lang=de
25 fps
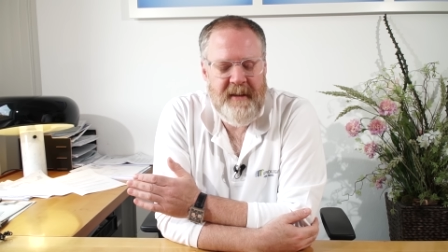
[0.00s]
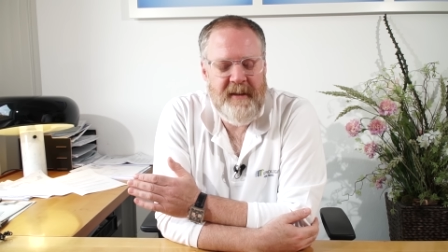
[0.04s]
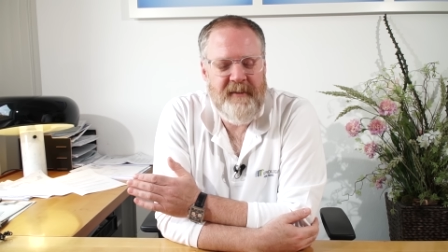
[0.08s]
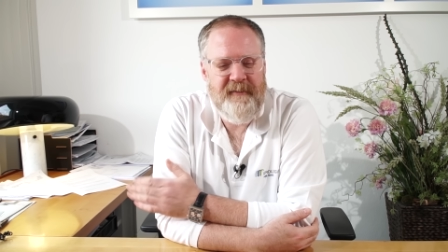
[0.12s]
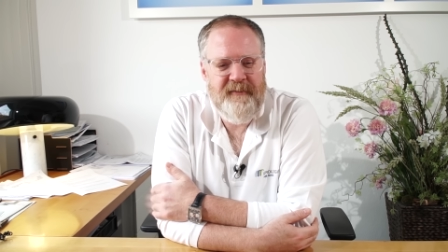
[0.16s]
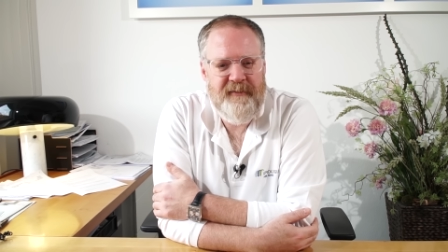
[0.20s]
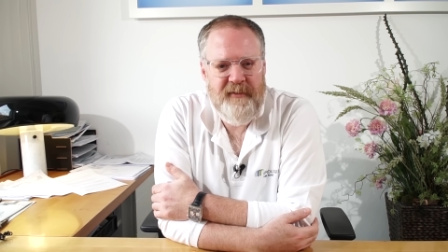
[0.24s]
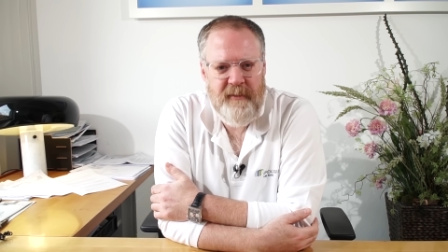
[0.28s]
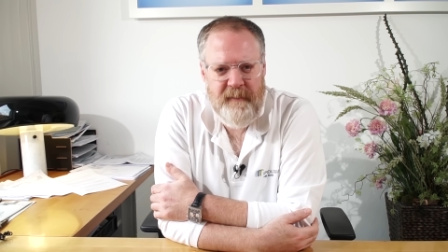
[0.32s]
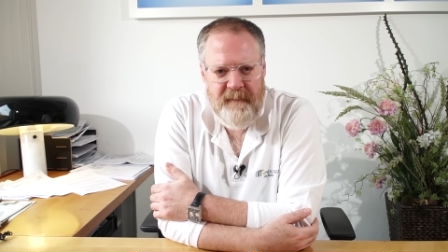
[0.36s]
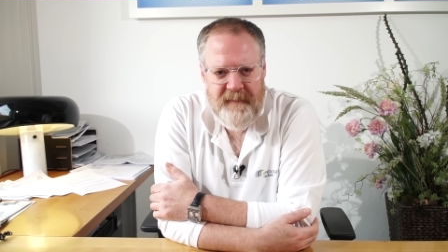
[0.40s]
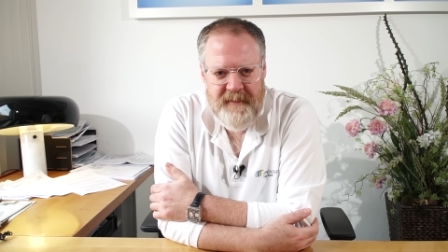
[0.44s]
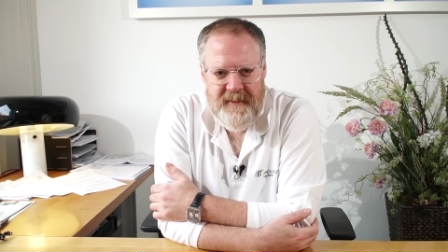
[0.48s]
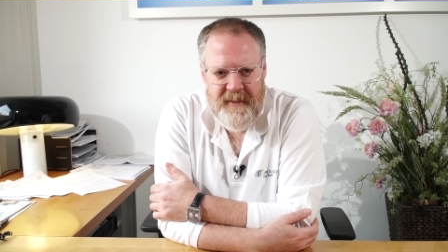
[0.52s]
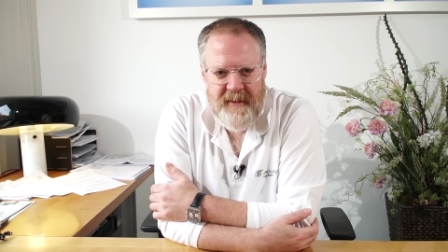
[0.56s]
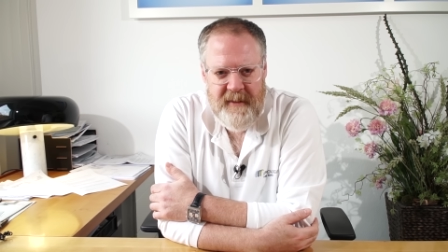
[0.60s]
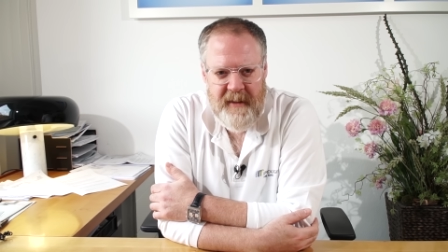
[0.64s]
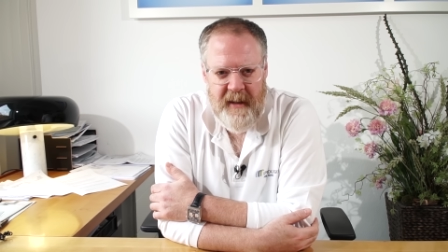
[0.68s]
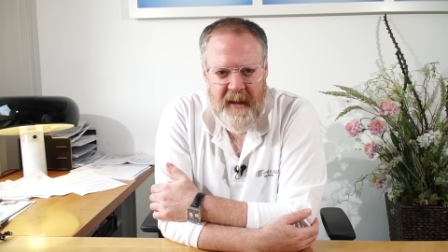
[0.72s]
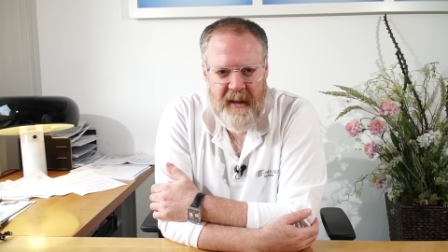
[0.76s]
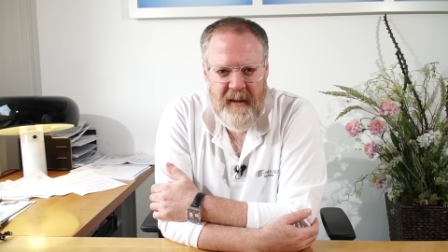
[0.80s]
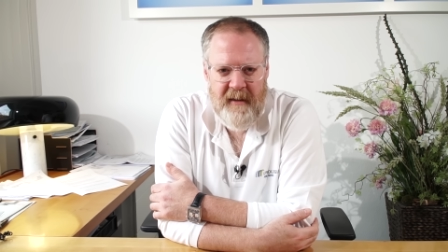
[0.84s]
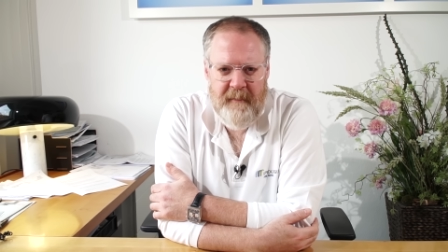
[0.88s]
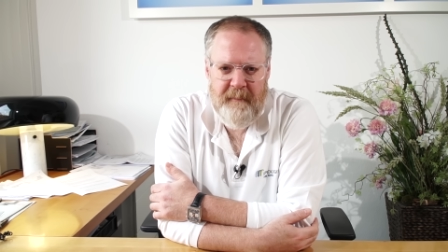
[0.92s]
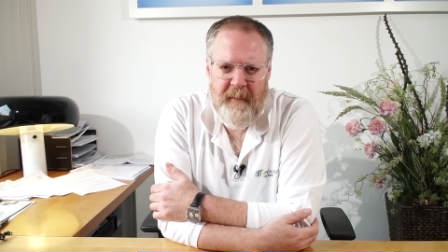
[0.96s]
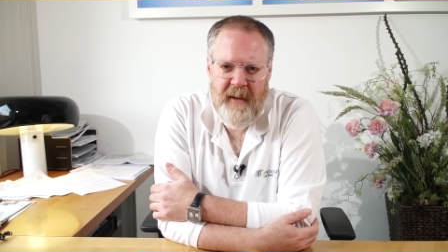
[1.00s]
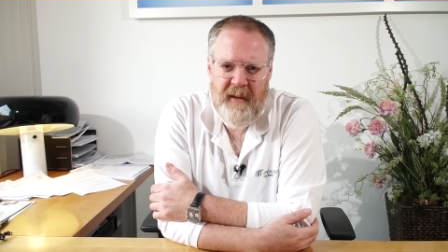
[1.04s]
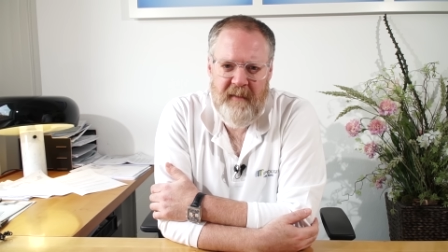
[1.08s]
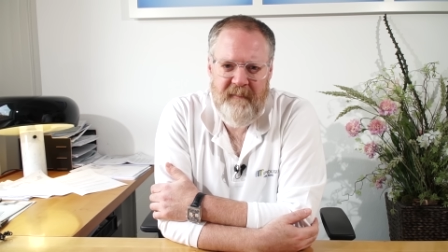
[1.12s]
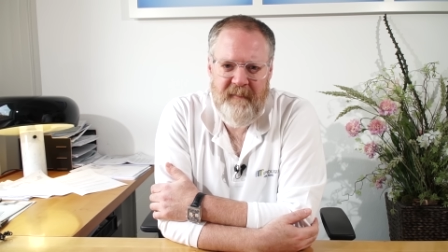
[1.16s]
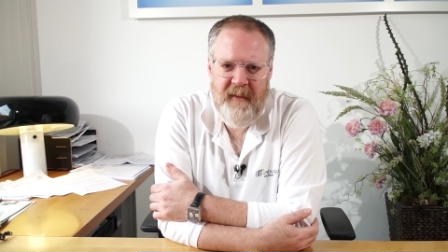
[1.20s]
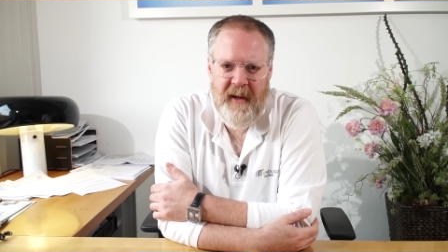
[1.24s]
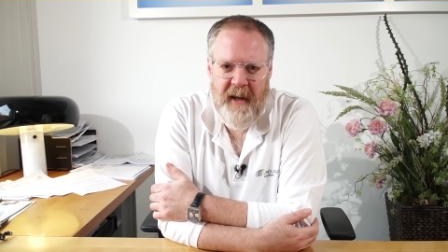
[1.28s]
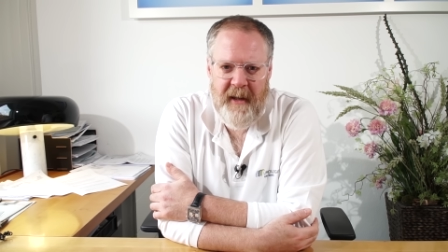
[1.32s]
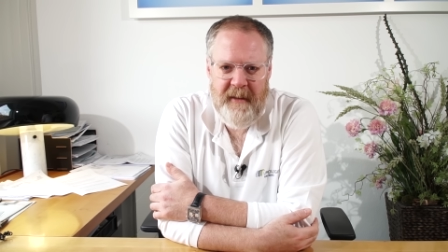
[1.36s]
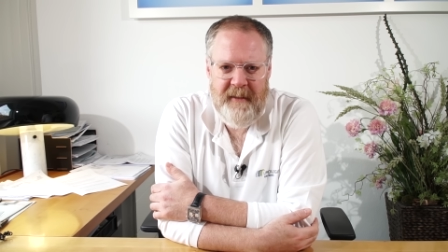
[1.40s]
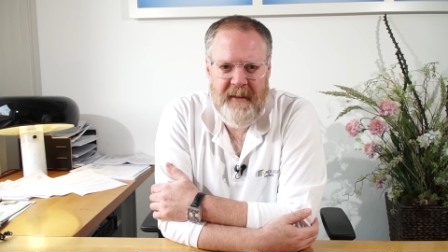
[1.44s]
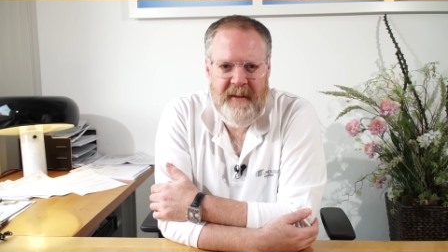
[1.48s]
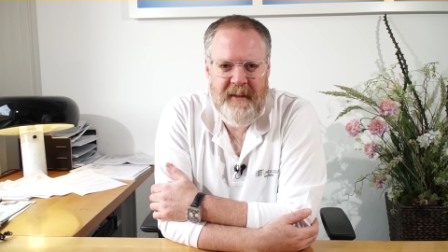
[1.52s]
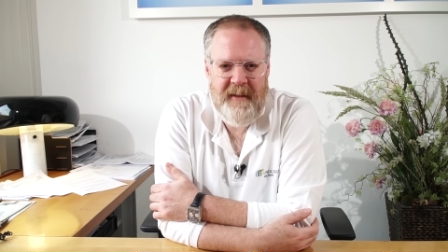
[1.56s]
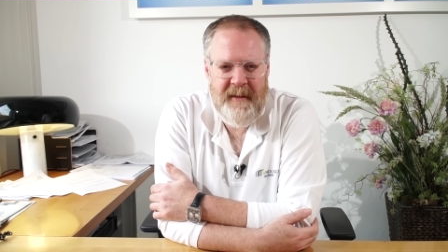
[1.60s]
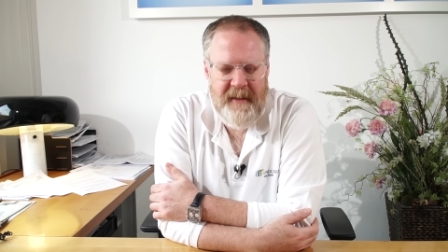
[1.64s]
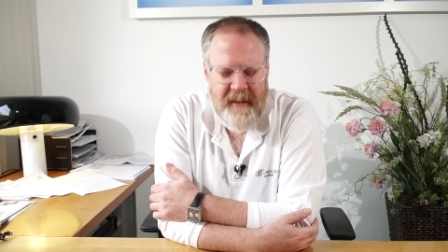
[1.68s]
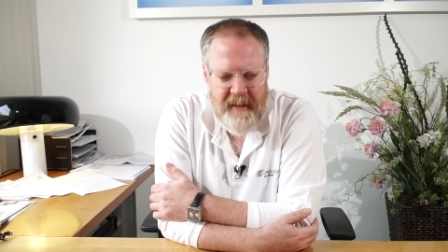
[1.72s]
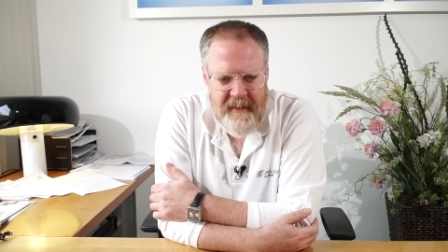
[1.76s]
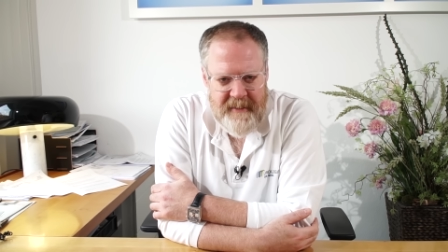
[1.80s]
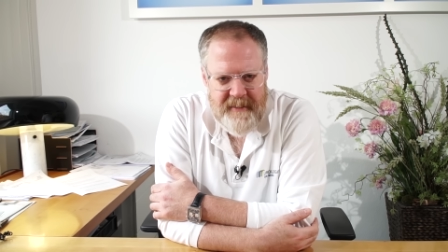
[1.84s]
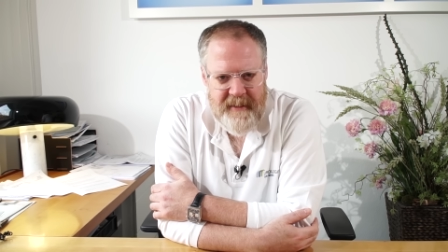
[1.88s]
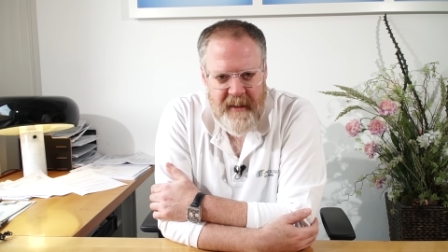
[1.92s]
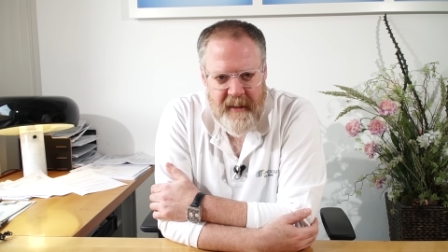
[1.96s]
Seit 15 Jahren machen wir eigentlich
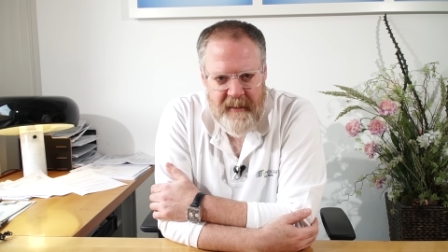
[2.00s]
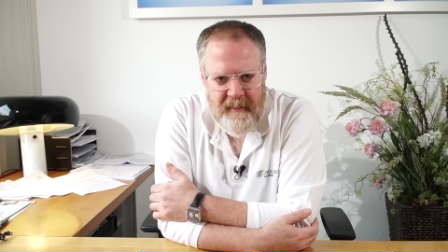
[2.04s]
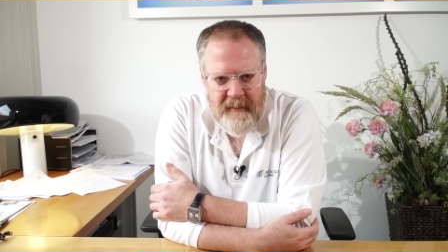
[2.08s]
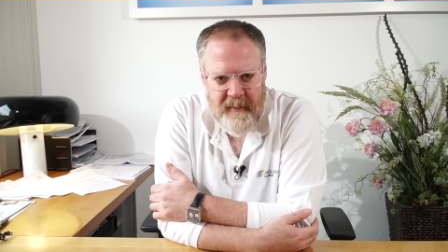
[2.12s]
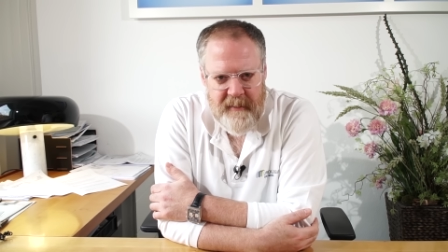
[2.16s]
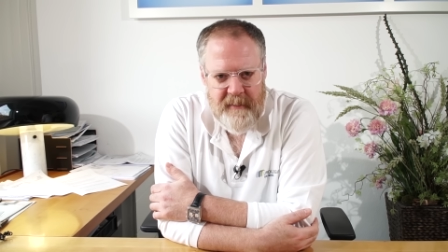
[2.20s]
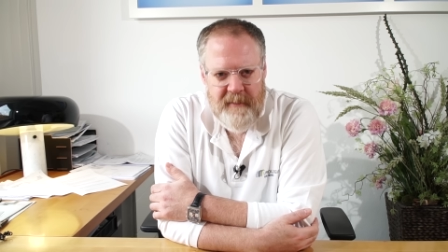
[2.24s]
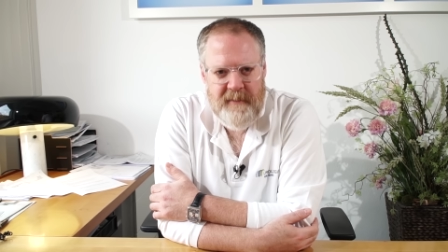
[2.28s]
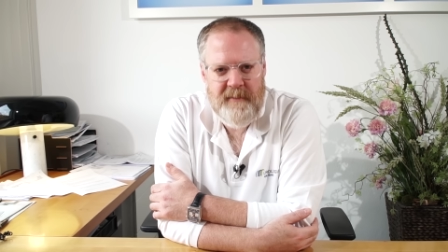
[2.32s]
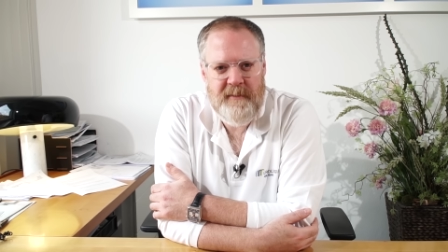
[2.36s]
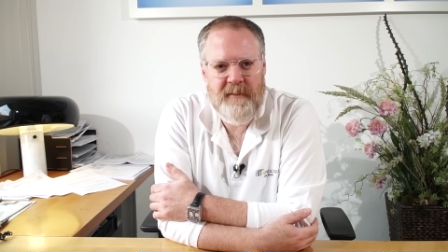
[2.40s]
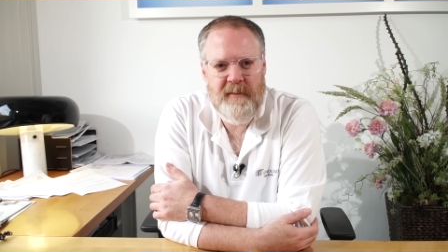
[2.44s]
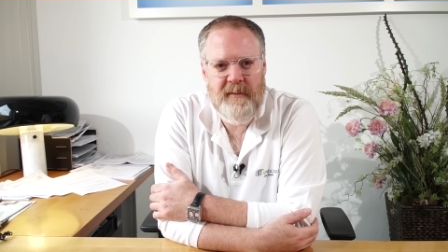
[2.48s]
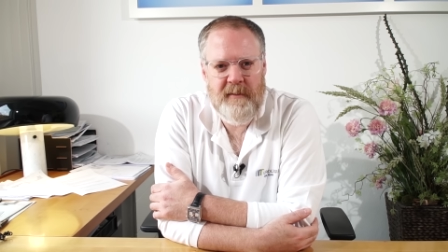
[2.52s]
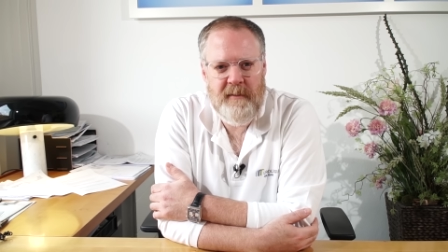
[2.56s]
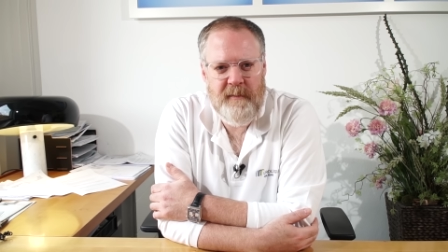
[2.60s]
nichts anderes,